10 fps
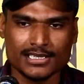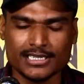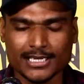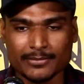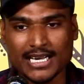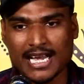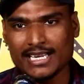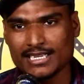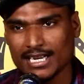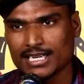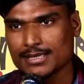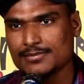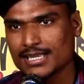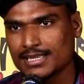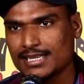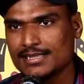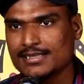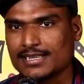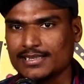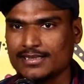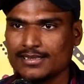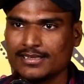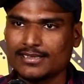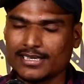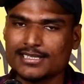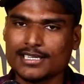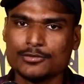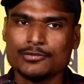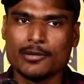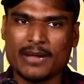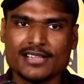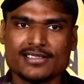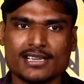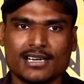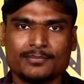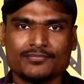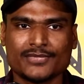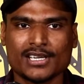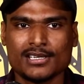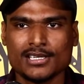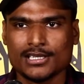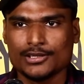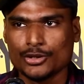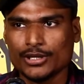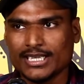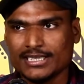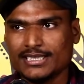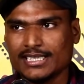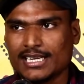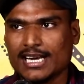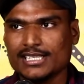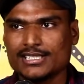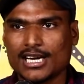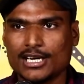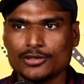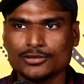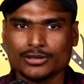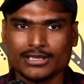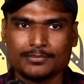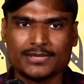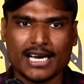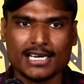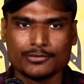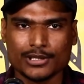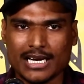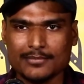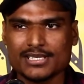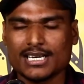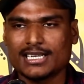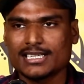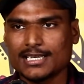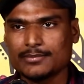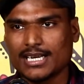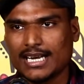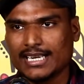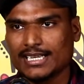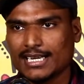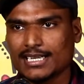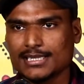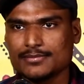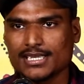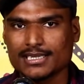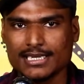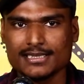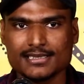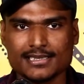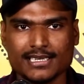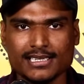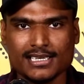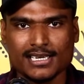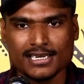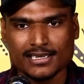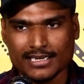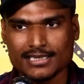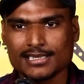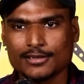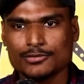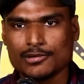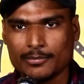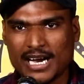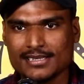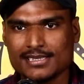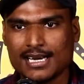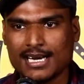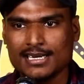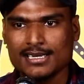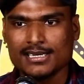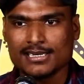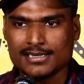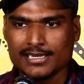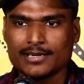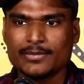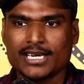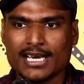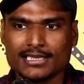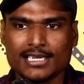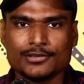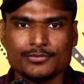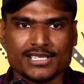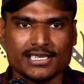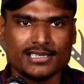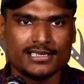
डगमगाए ना कदम संघर्ष से रख सकूं वो मान सा दो यदि देना ही चाहो तो तब त्याग वो राम सा डगमगाए ना कदम संघर्ष से रख सकूं वो मान सा सीख मर्यादा तुमसे